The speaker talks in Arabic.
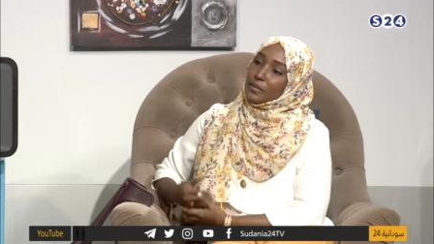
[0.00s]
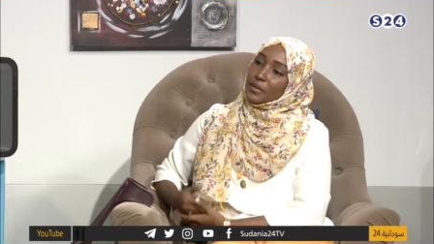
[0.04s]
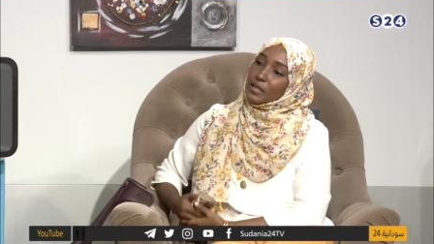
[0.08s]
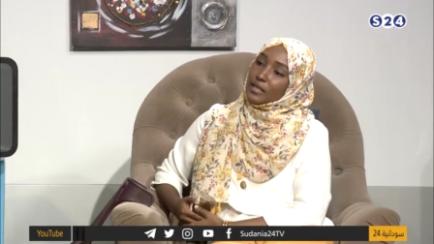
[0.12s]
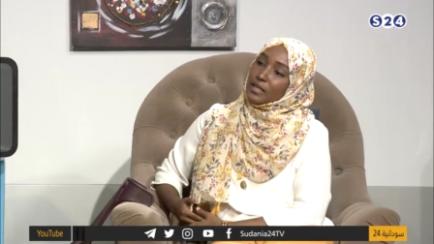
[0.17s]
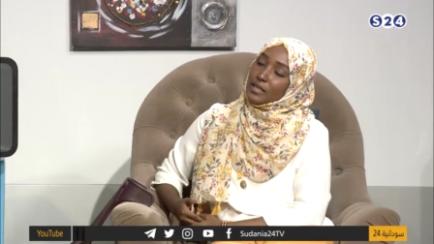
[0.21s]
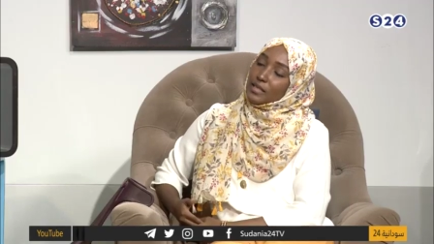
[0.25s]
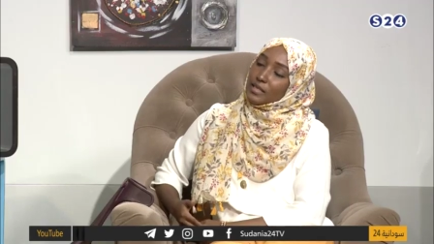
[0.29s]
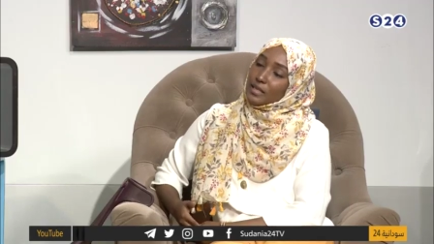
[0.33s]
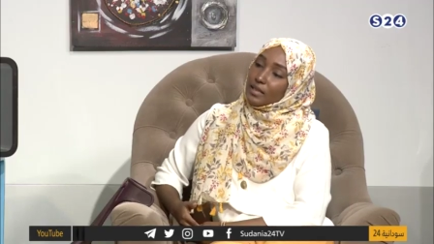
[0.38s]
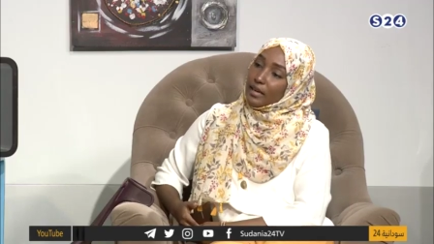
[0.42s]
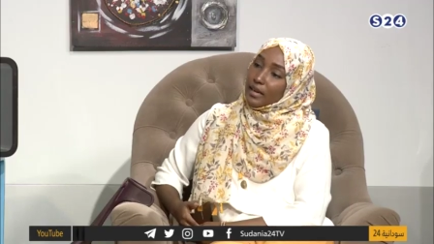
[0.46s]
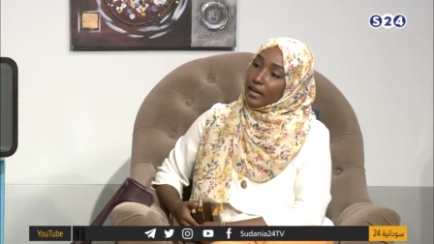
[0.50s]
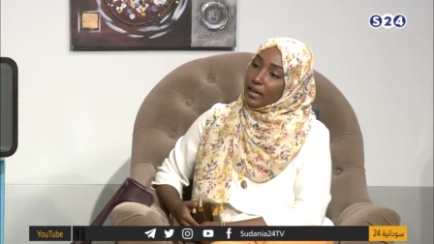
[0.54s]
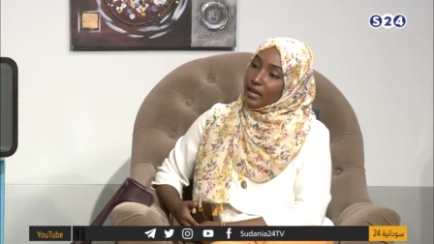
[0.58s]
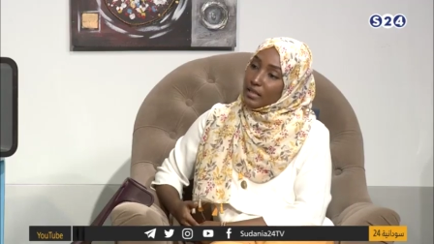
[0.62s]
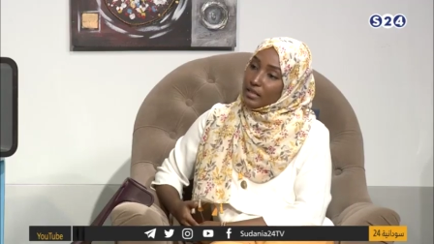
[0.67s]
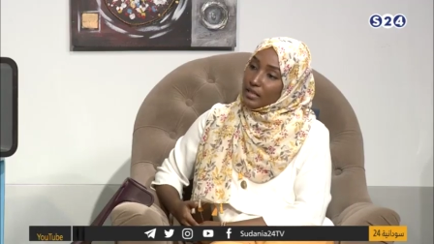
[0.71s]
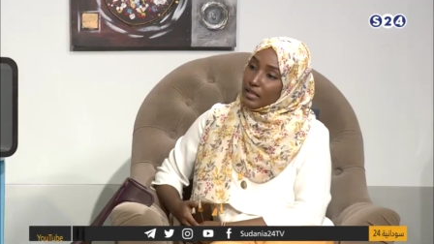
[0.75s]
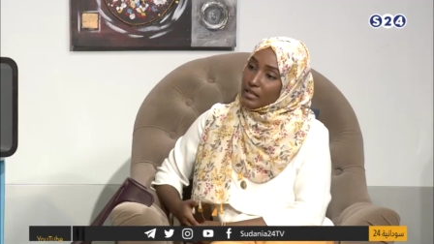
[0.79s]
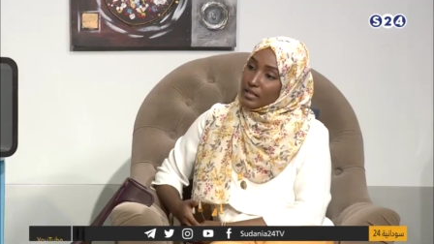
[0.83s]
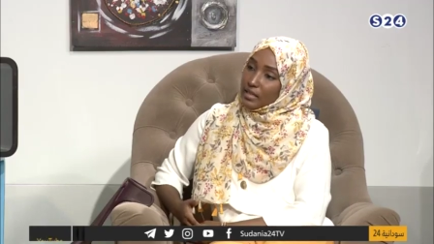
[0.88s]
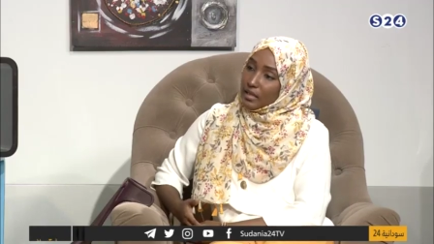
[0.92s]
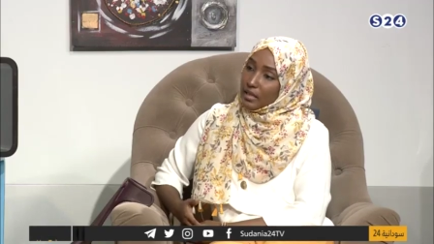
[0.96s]
بتحصل لي
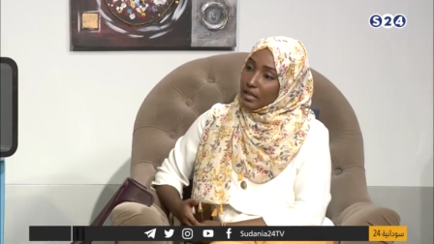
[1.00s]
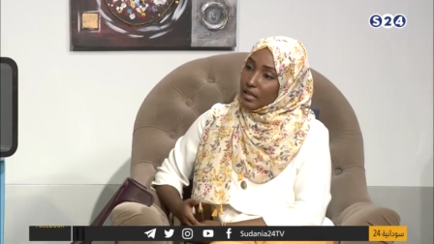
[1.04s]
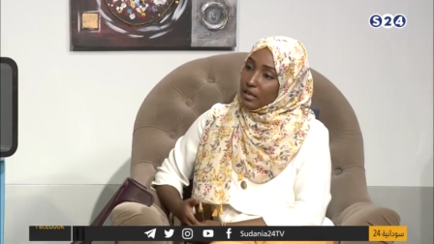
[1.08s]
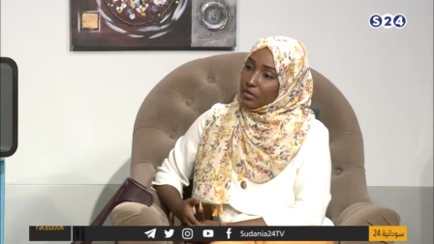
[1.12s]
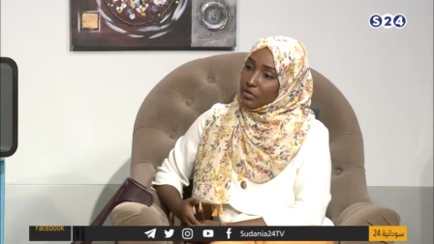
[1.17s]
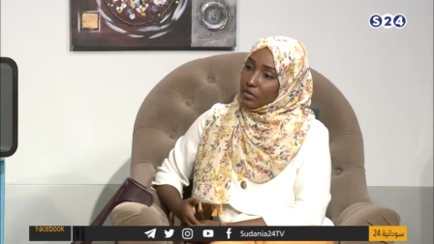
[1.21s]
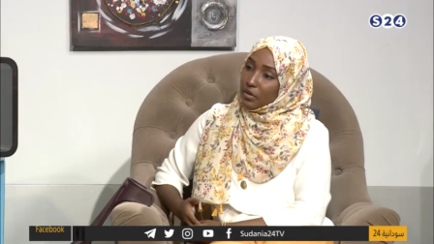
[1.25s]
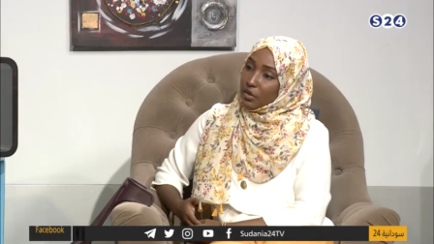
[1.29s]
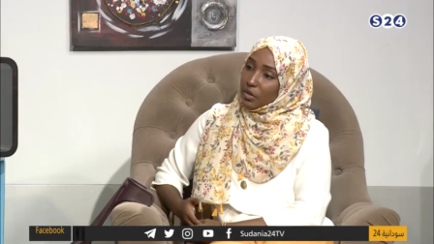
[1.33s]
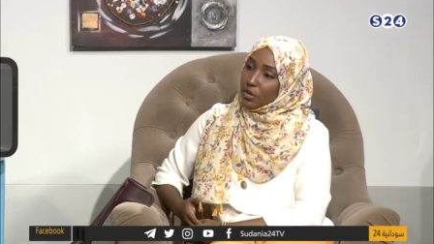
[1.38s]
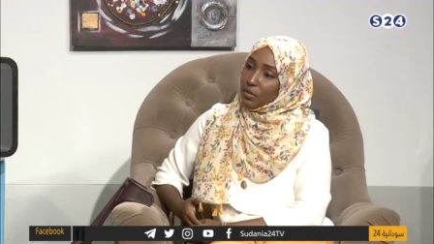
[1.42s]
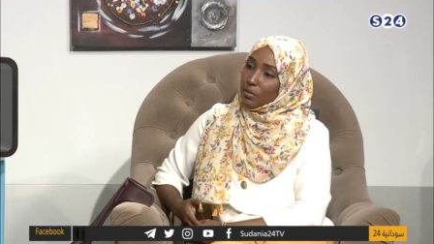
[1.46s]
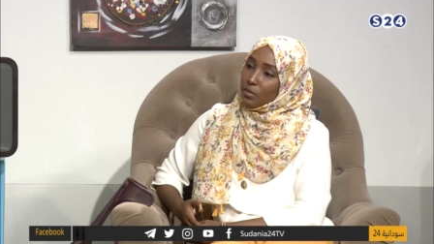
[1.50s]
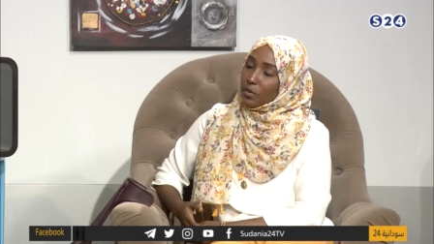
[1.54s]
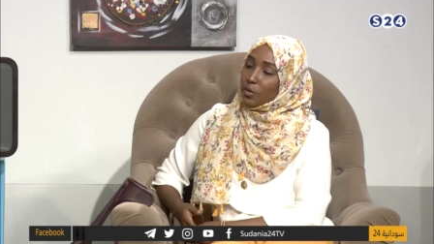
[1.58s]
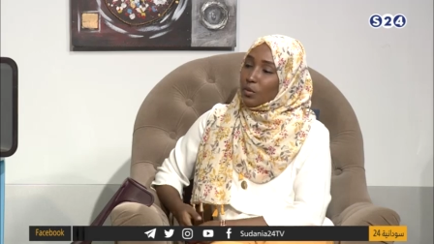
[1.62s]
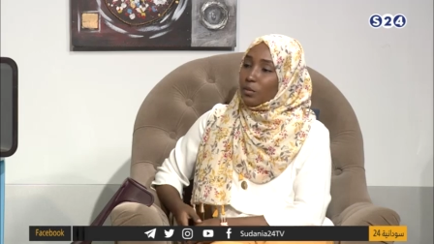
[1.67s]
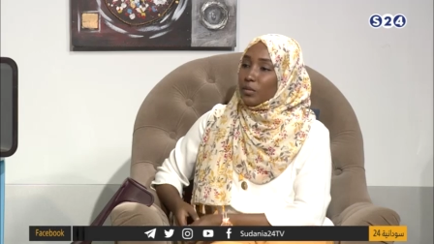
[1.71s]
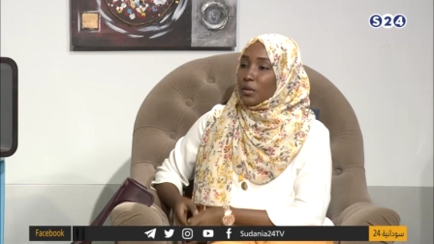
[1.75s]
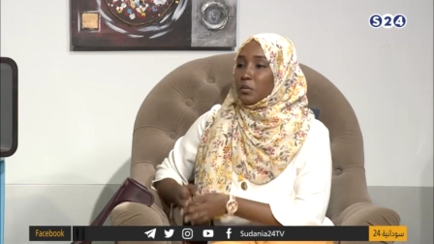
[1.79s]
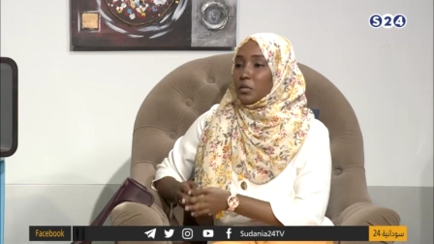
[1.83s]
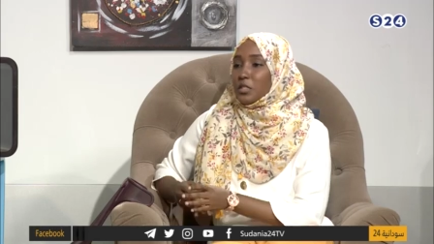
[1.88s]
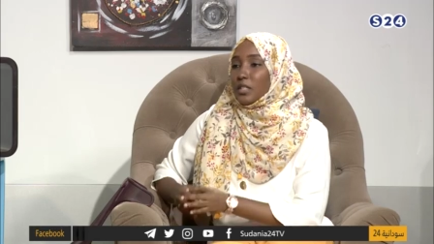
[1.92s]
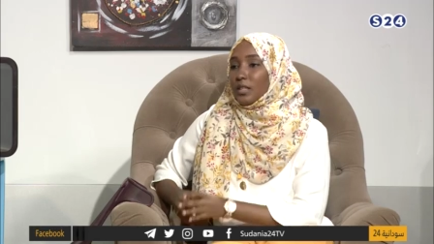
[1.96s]
حاجات سيئه في اليوم بقوم
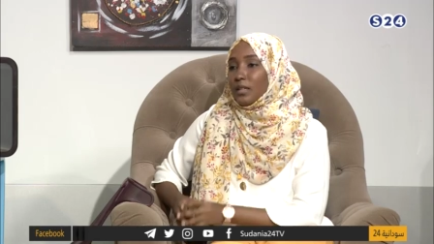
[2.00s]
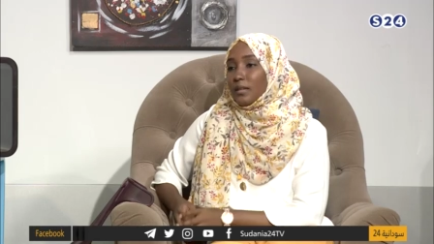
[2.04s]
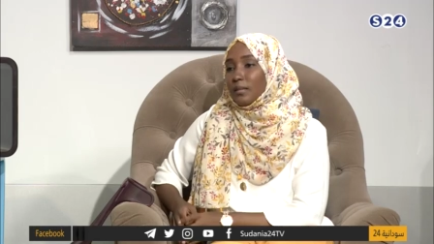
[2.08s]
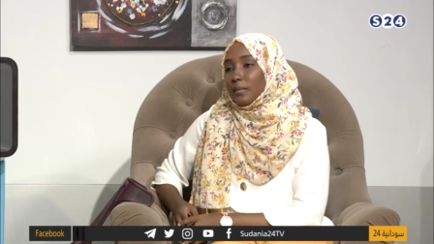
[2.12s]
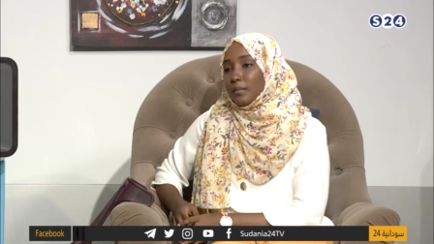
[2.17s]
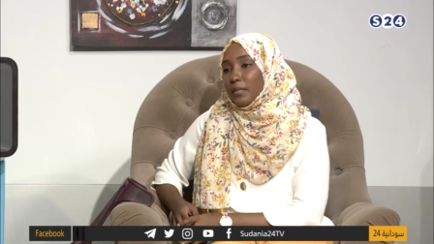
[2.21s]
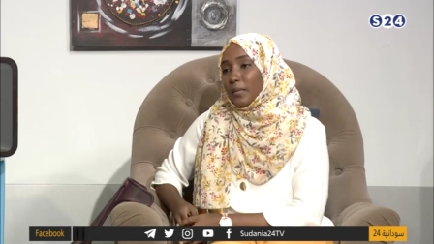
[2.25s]
بمشي